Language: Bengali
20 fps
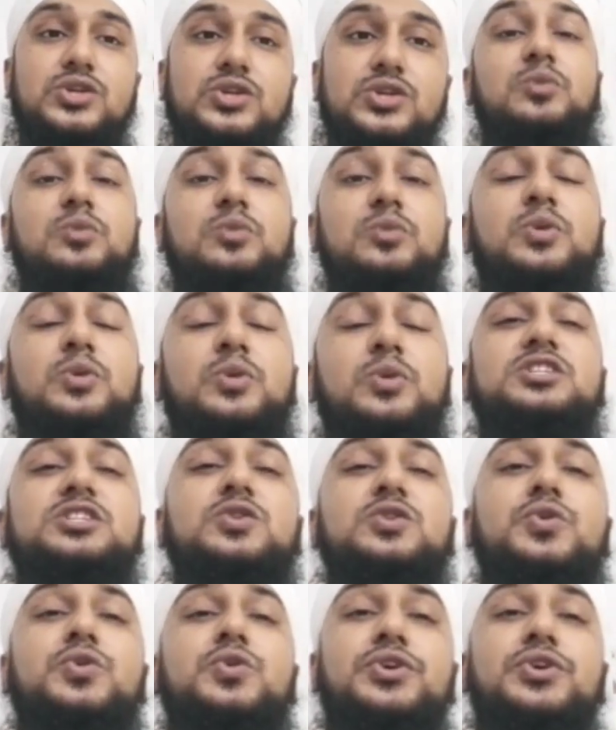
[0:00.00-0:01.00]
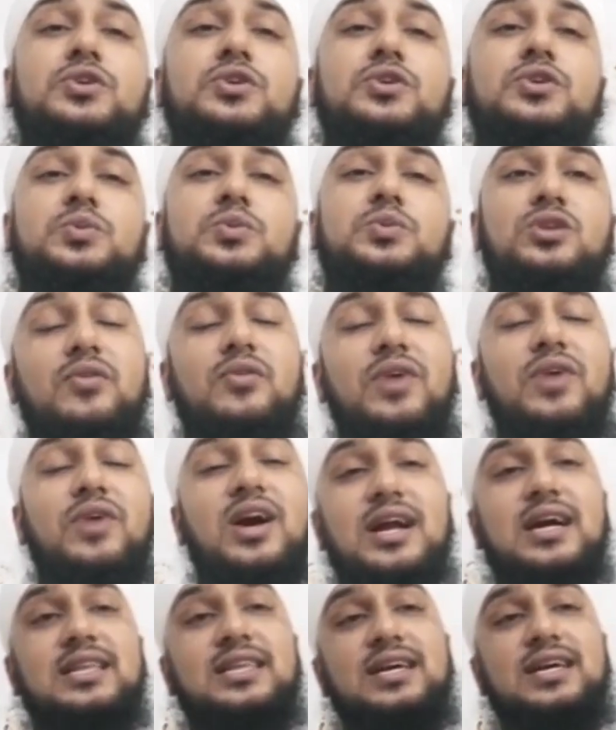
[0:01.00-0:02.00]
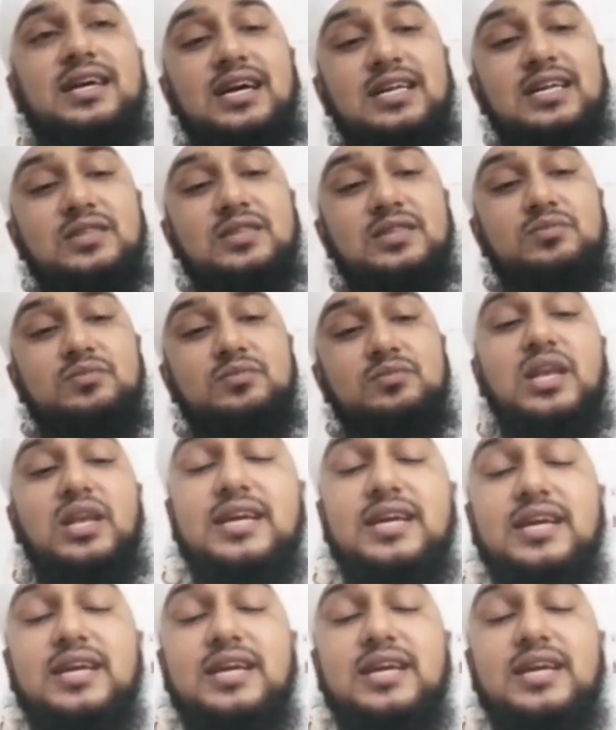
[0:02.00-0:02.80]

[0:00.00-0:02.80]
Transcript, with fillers: সময় এসেছে ঐক্যবদ্ধ হওয়ার কাঁধে কাঁধ মিলিয়ে কাজ